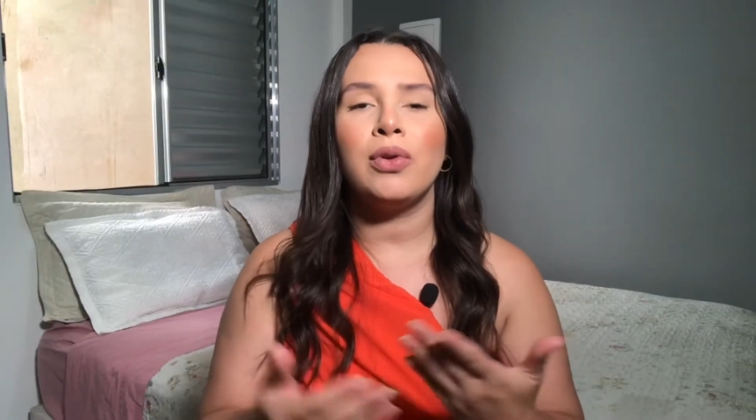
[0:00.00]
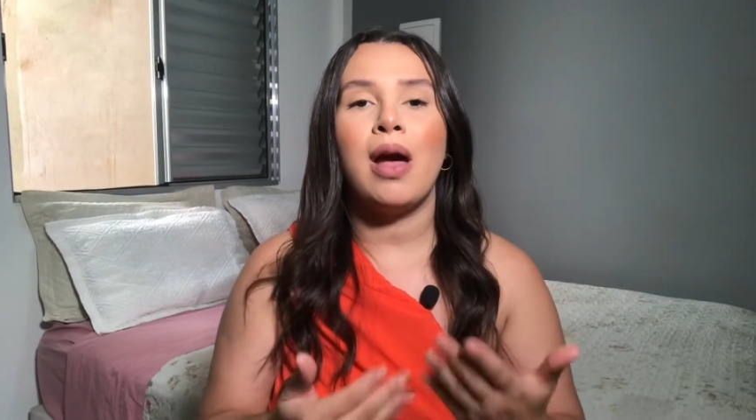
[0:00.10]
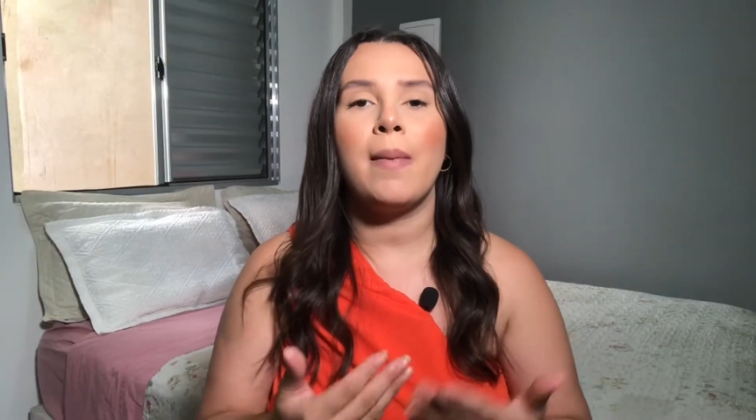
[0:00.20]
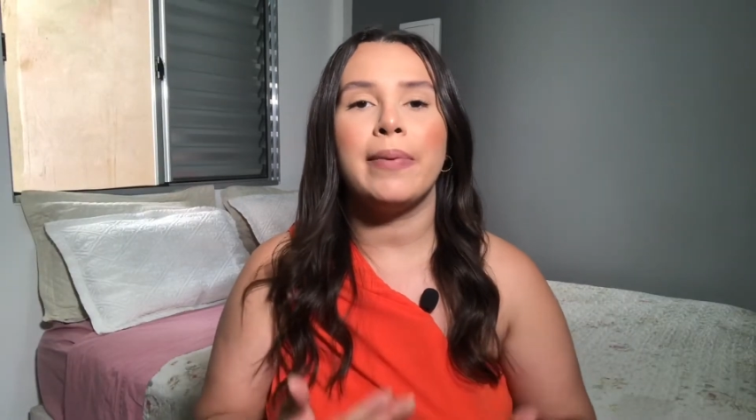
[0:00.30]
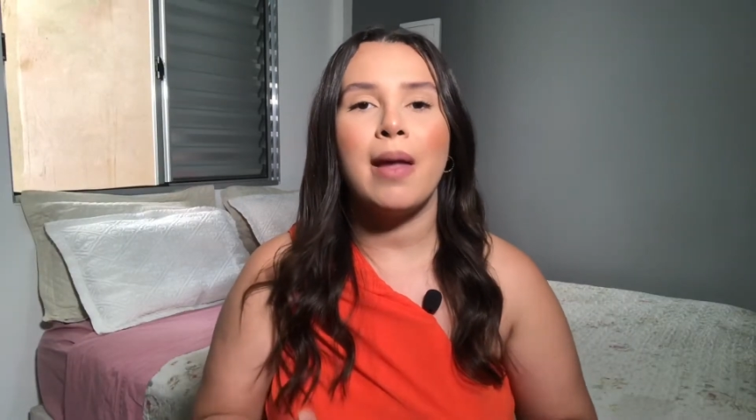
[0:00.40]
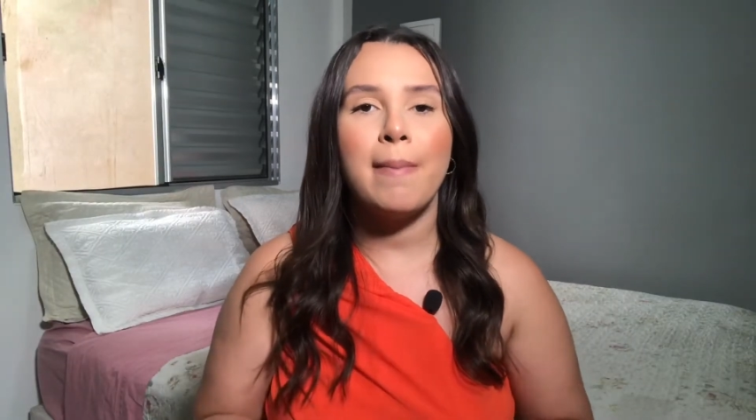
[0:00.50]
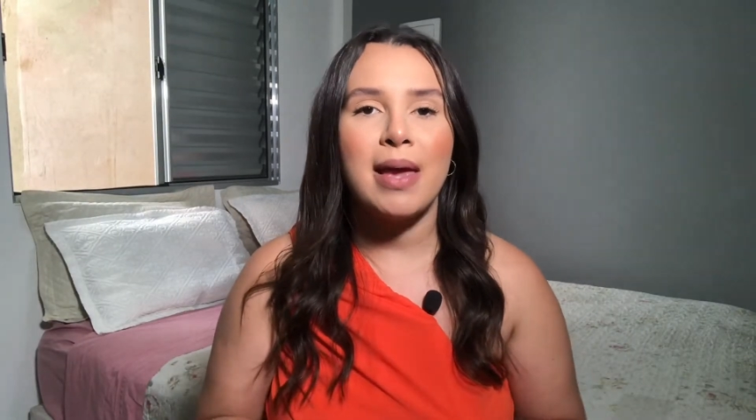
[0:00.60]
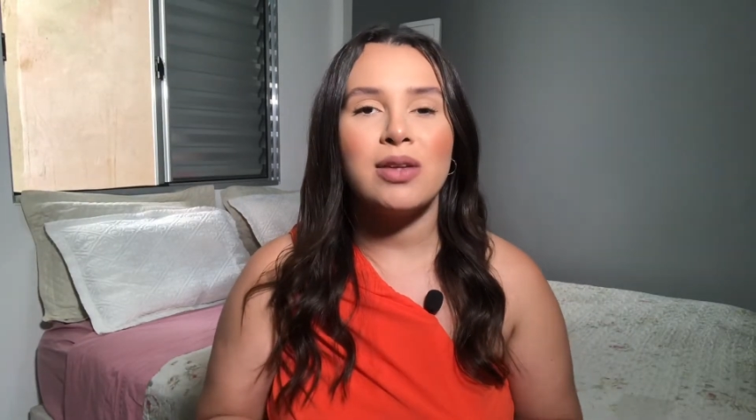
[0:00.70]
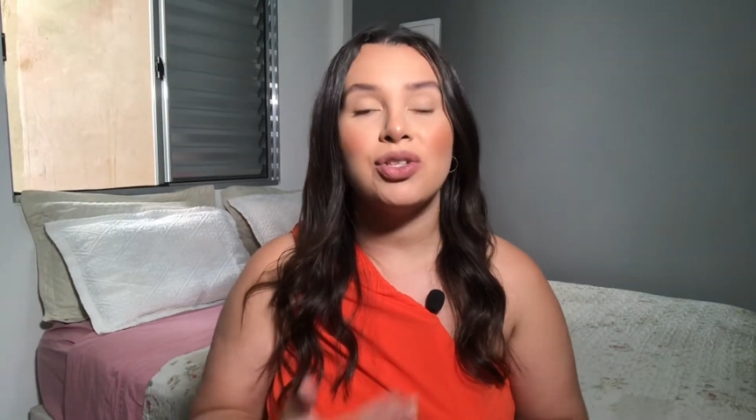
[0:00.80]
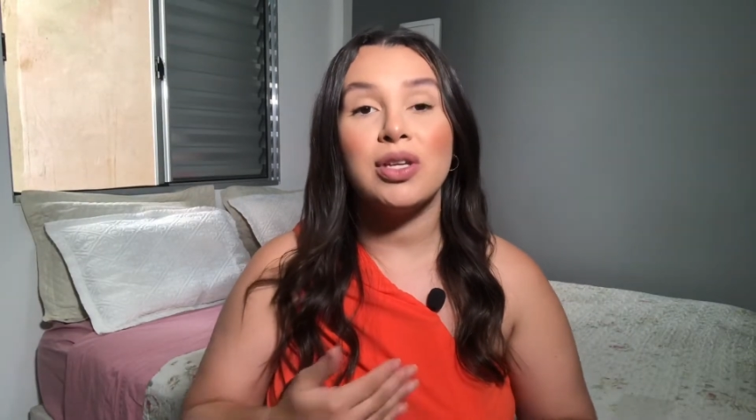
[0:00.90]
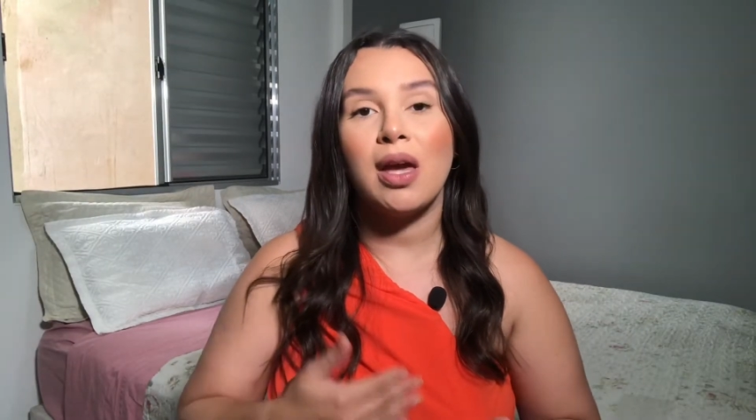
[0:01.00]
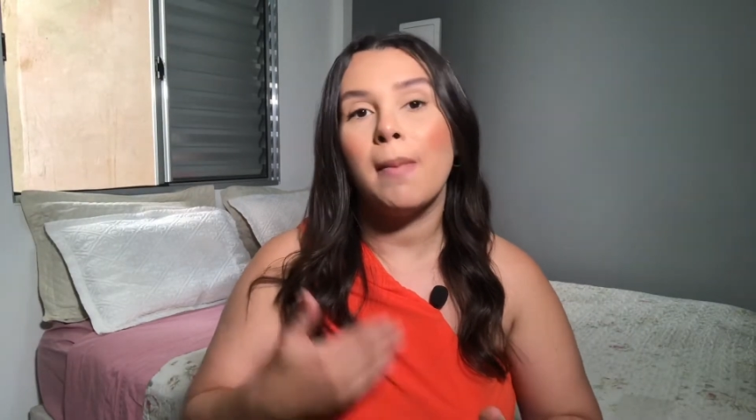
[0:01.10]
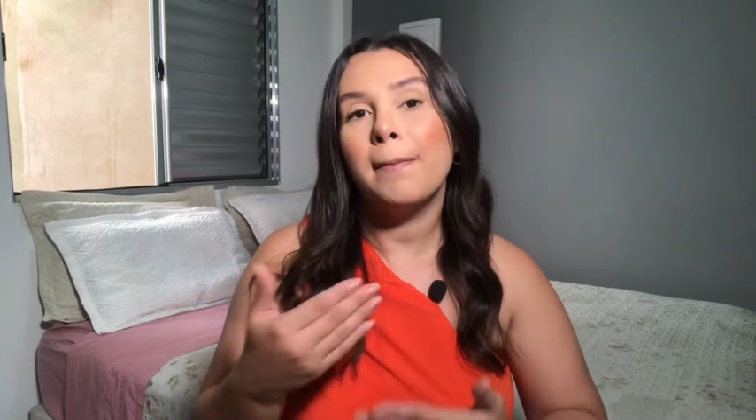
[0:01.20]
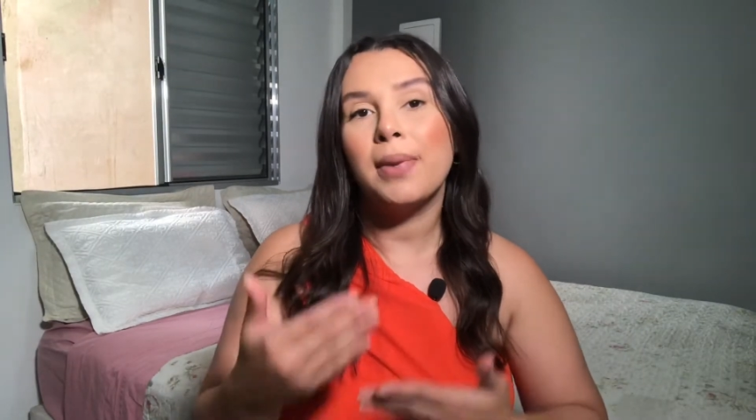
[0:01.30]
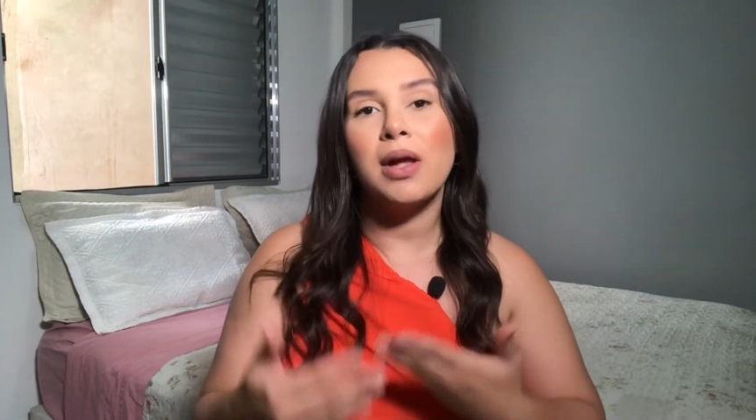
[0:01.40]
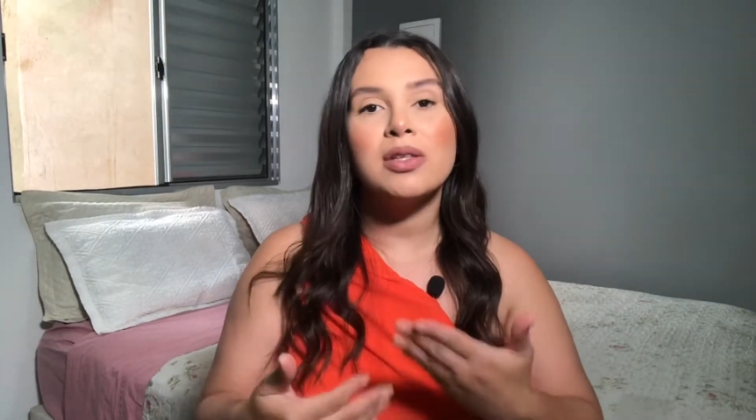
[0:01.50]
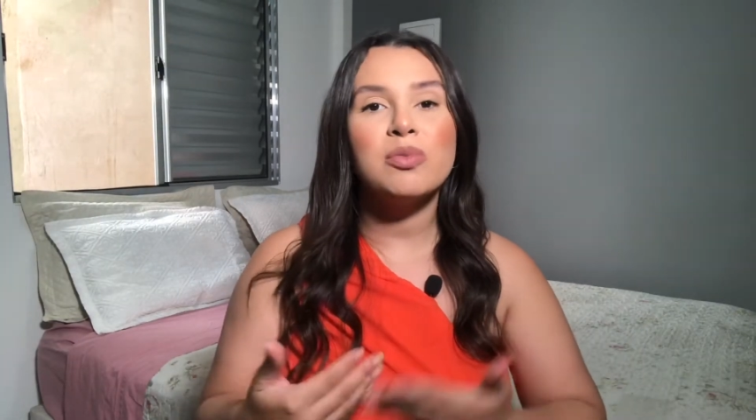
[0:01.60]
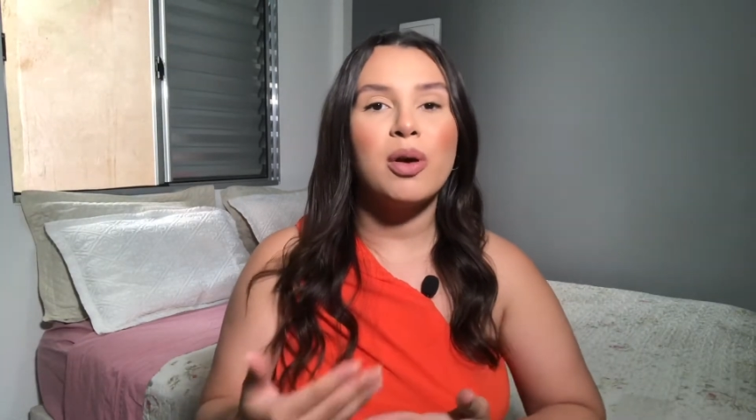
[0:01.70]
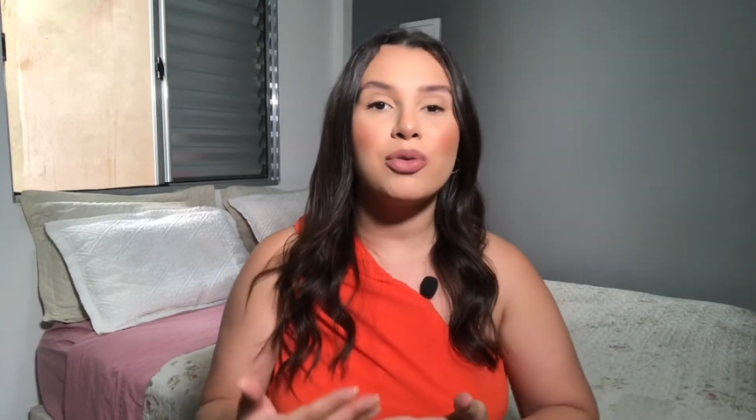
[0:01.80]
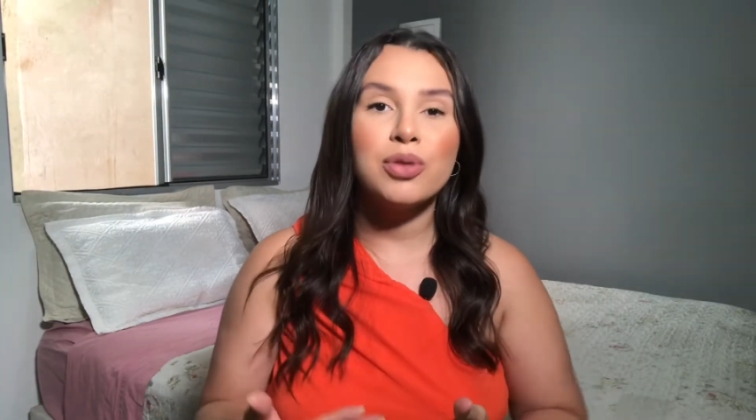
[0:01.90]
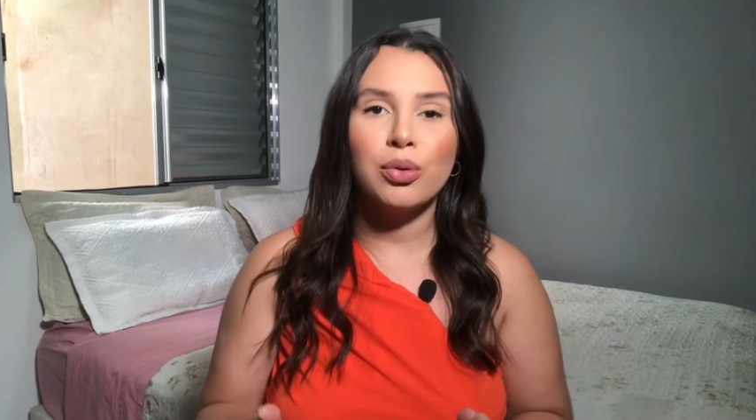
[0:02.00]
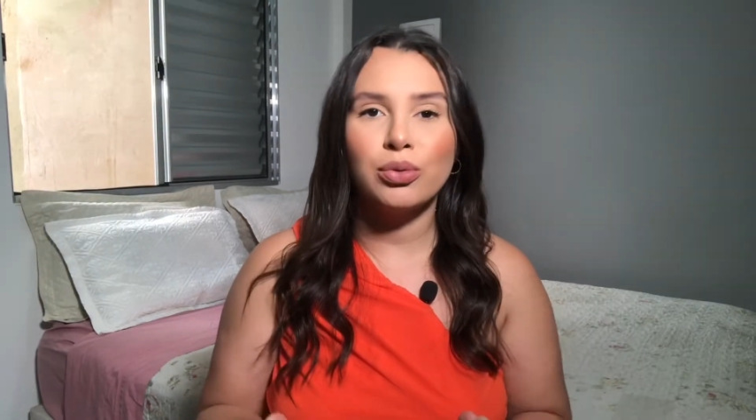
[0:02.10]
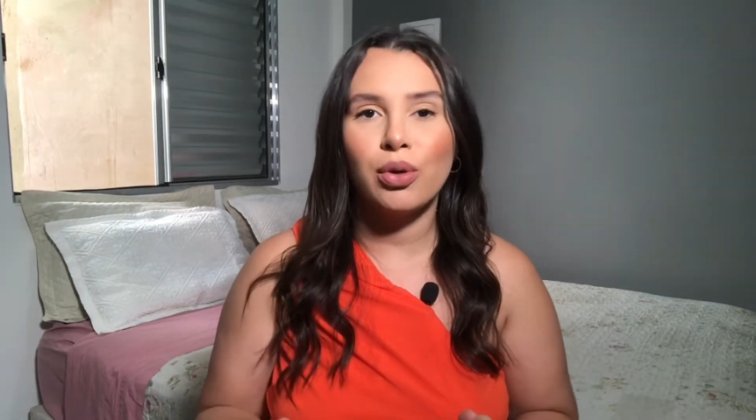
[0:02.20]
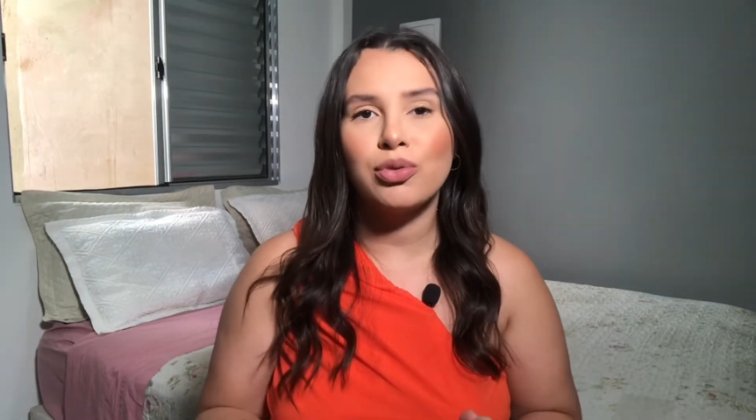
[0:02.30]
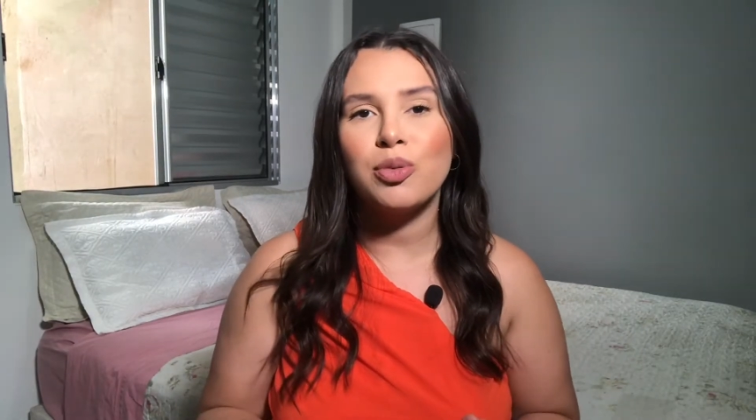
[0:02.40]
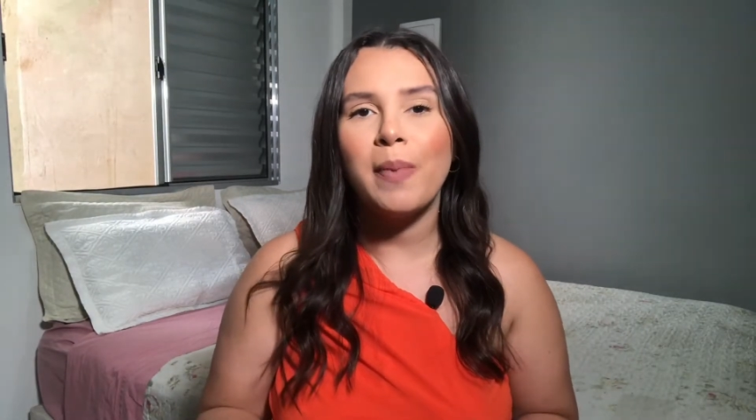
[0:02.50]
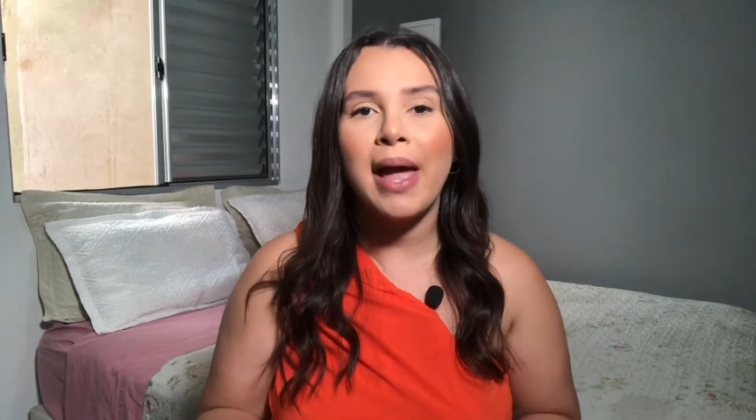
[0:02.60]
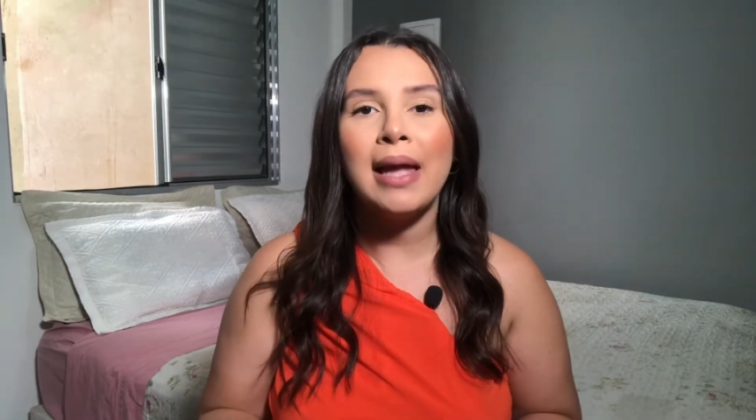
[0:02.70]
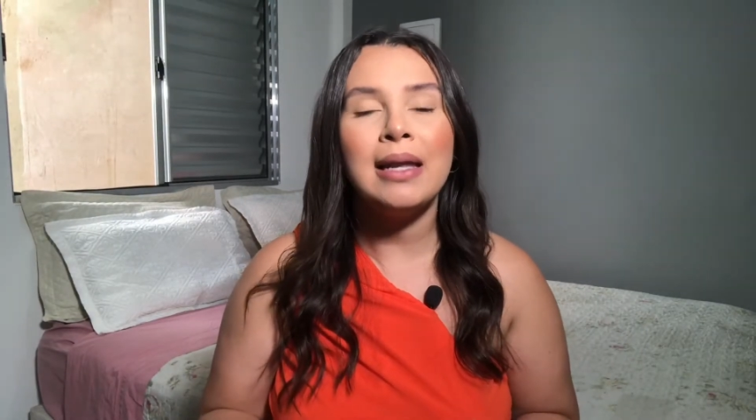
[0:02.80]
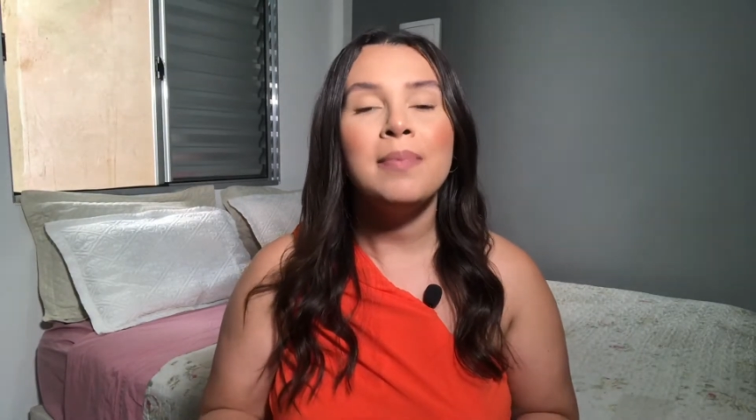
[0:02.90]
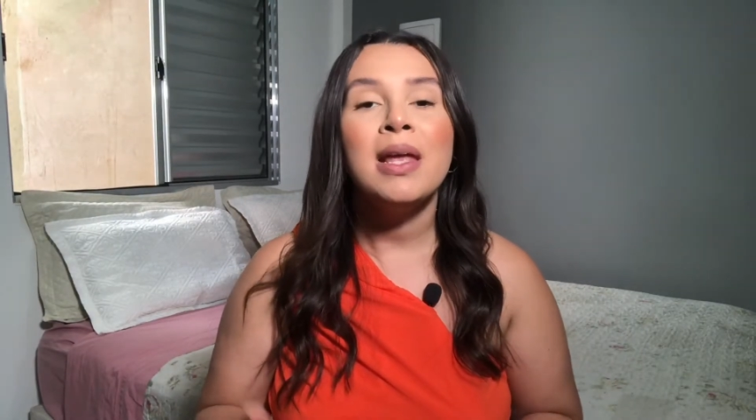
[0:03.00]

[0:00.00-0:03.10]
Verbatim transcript: rapidamente que é próximo ao seu tom de pele